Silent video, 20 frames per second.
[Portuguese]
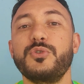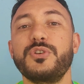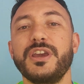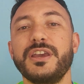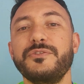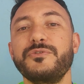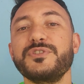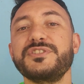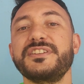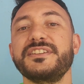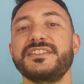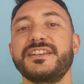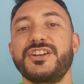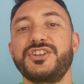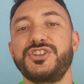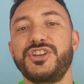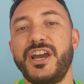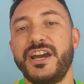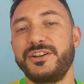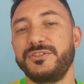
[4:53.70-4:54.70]
O que, que vocês
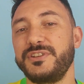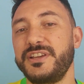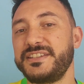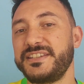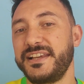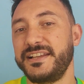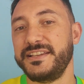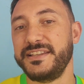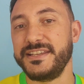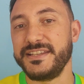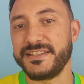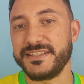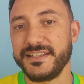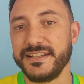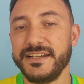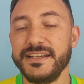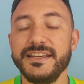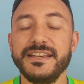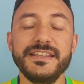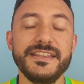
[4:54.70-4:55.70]
acharam dessa
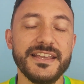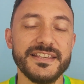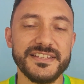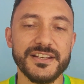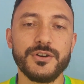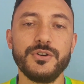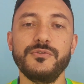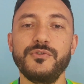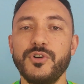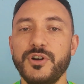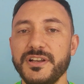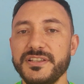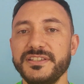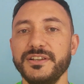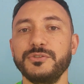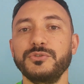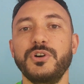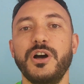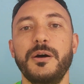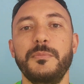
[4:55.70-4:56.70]
lista e dessa
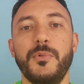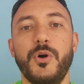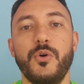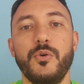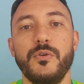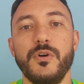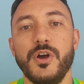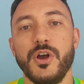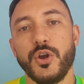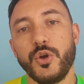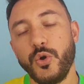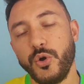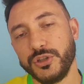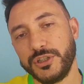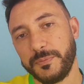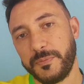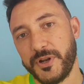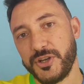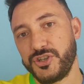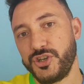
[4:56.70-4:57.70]
convocação do Ramon?
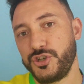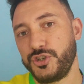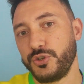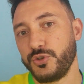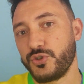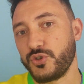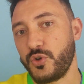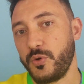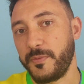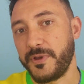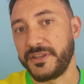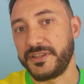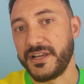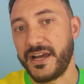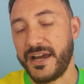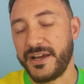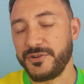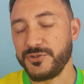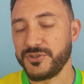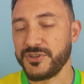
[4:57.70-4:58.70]
Conta pra gente nos
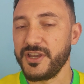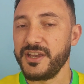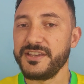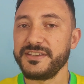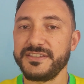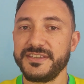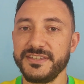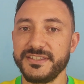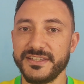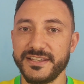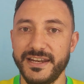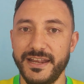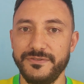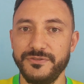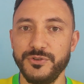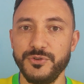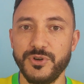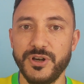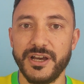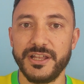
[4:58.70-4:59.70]
comentários, se
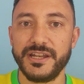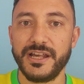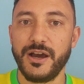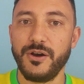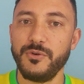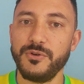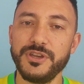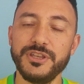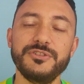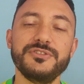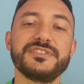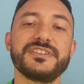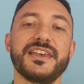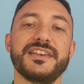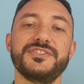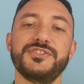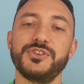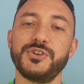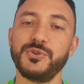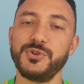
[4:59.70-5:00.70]
inscreve no canal e não
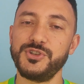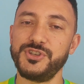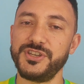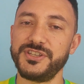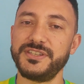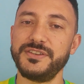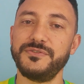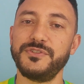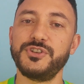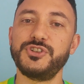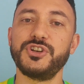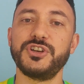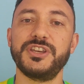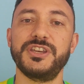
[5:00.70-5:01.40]
esquece de curtir esse vídeo